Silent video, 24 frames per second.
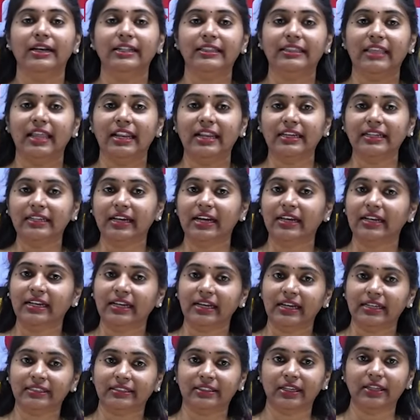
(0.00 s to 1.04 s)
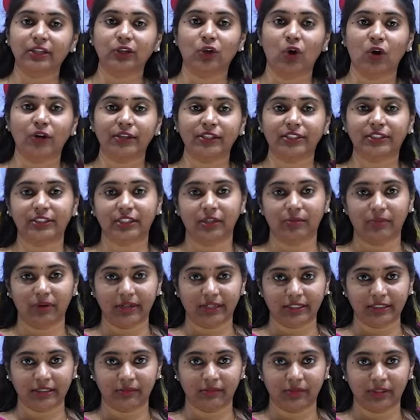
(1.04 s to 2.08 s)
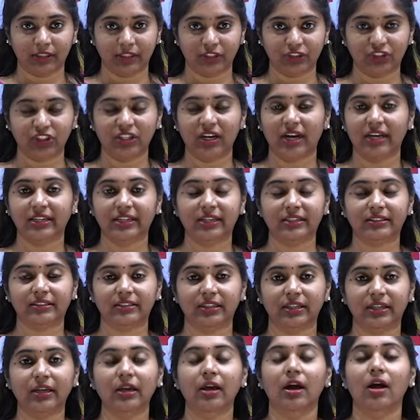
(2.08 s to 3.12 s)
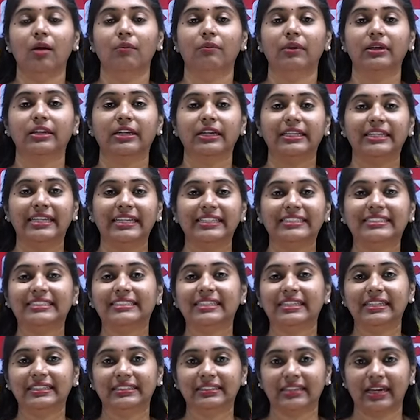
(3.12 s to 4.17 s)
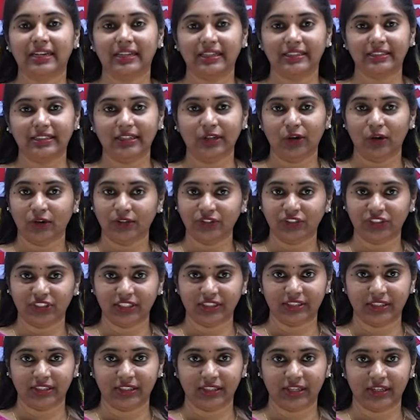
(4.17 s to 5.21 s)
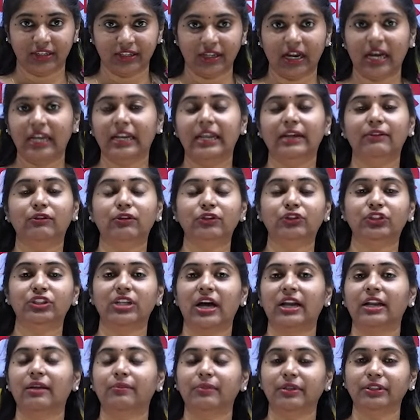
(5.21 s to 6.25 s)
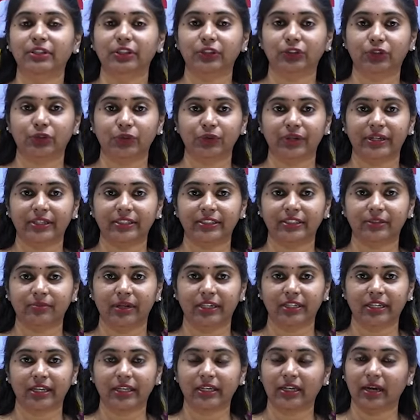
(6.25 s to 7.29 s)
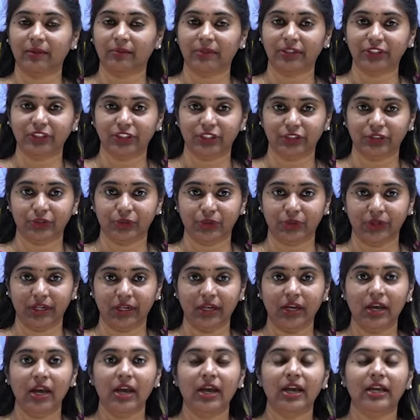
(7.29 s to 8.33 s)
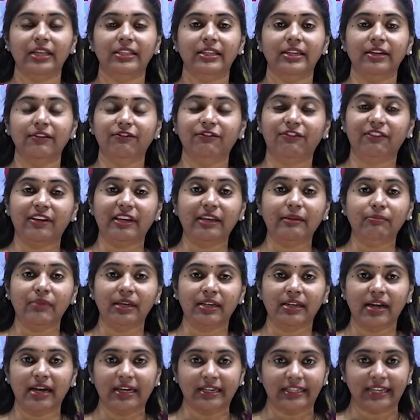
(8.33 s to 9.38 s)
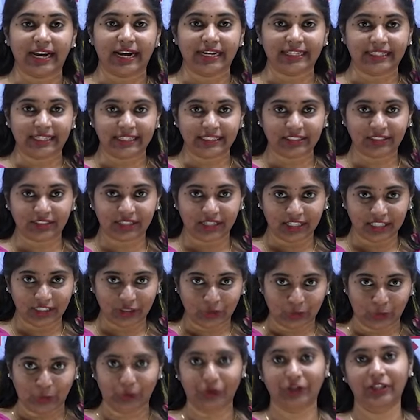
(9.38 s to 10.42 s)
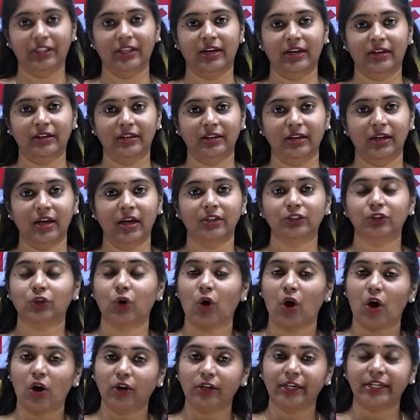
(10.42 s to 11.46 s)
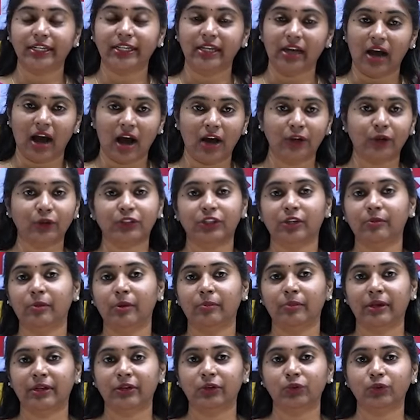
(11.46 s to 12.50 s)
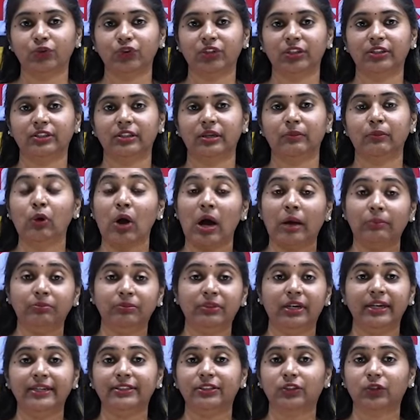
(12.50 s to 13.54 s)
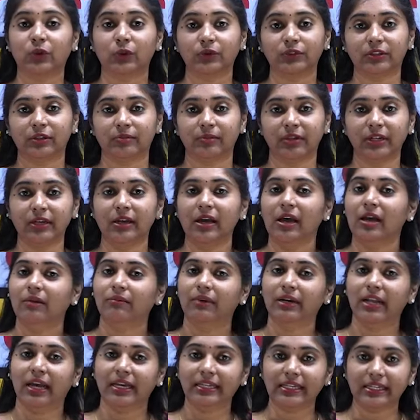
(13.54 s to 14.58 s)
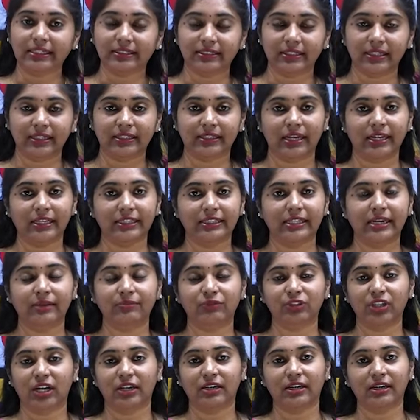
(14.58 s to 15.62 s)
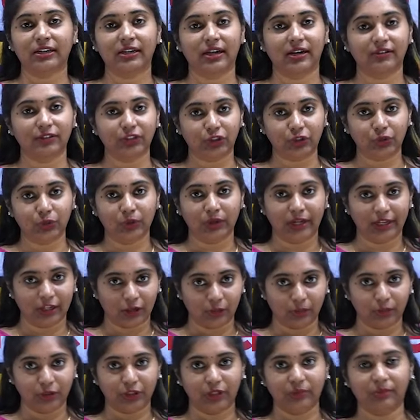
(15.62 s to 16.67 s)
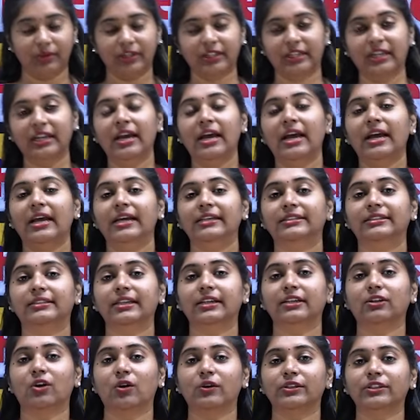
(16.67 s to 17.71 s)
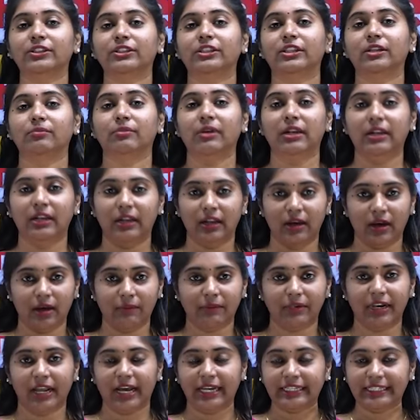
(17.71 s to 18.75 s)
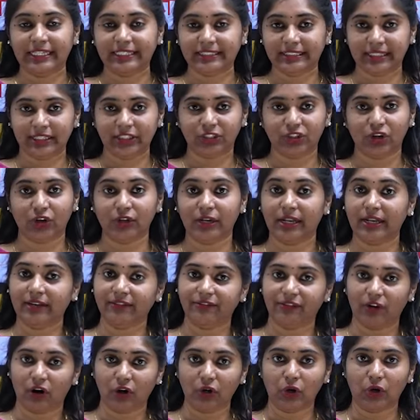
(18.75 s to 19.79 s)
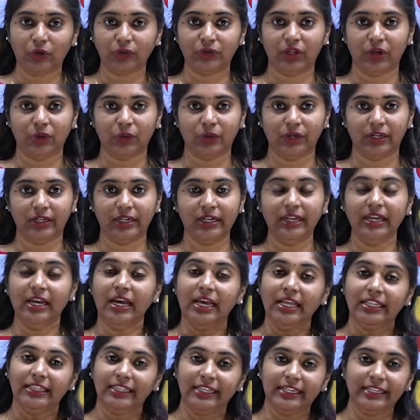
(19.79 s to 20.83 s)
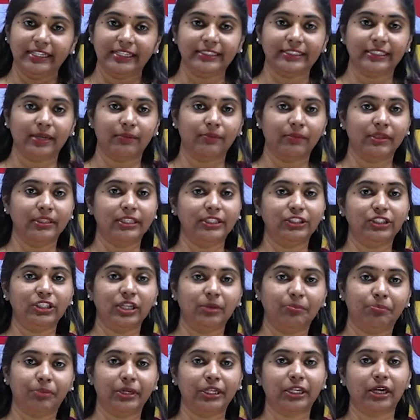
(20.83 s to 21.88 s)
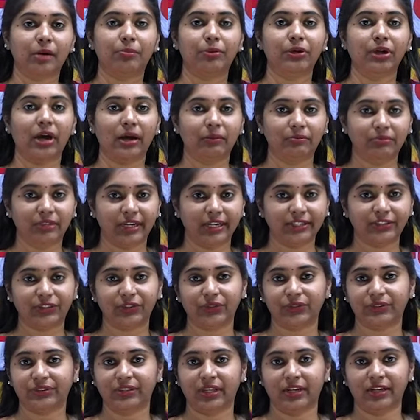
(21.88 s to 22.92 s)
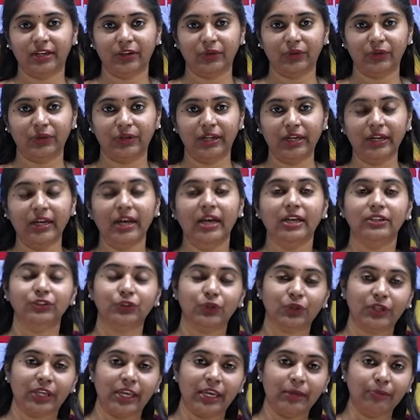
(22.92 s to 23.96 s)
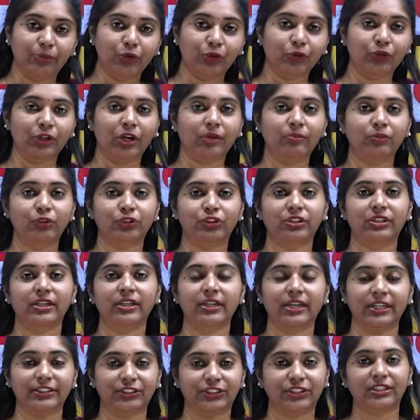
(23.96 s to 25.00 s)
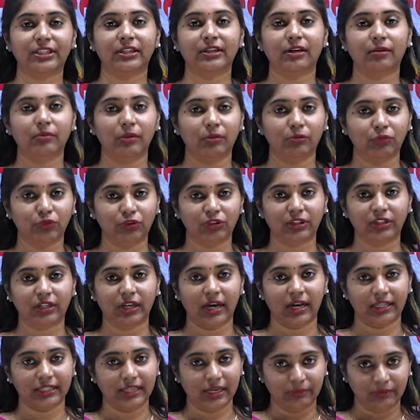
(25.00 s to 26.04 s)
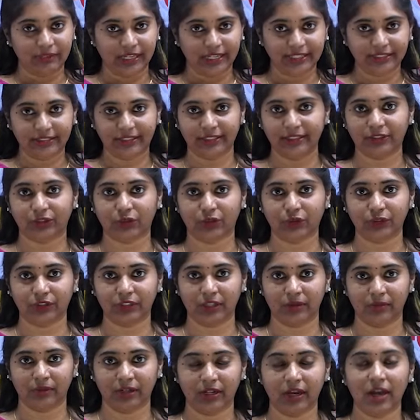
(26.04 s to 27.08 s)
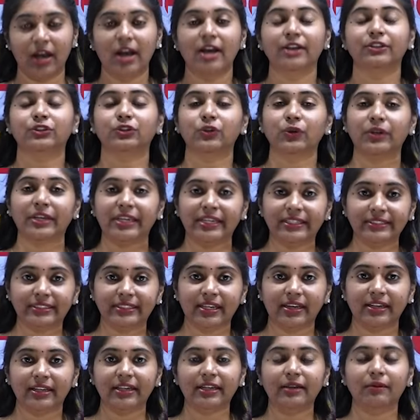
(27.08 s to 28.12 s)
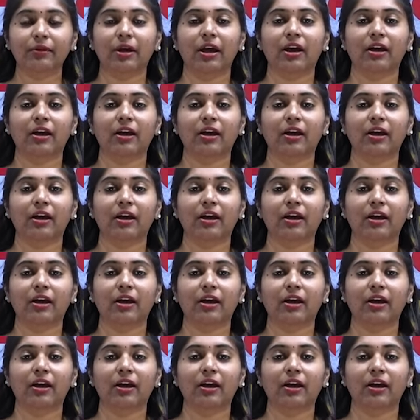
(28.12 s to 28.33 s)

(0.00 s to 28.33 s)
అండ్ తెలంగాణ ఎస్ఐ కానిస్టేబుల్కి సంబంధించి ఐఏసీఈ మనకి టెస్ట్ సిరీస్ అనేది లాంచ్ చేసింది అని ఆ లైవ్లో చాలామంది స్టూడెంట్స్ మనకి కమెంట్ చేసి ఉండే ఏదైనా ఫ్రీ మెగా గ్రాండ్ టెస్ట్ అనేది ఉంటుందా అని సో ఆల్రెడీ ఆ రోజునే మేము అనౌన్స్ చేసాము అప్డేట్స్ కోసమని మన ఐఏసీ టెలిగ్రామ్ ఛానల్ కావచ్చు లేకపోతే మనకి ఎస్ఐ కానిస్టేబుల్ మన ఐఏసీ ఛానల్ని ఫాలో అవుతూ ఉండండి దీనికి సంబంధించి ఎప్పటికప్పుడు అప్డేట్స్ వస్తూనే ఉంటాయి సో ఏ ప్రోగ్రామ్ వచ్చినా ఖచ్చితంగా మేము ముందుకి అది అప్డేట్ తీసుకొస్తామని సో ఈసారి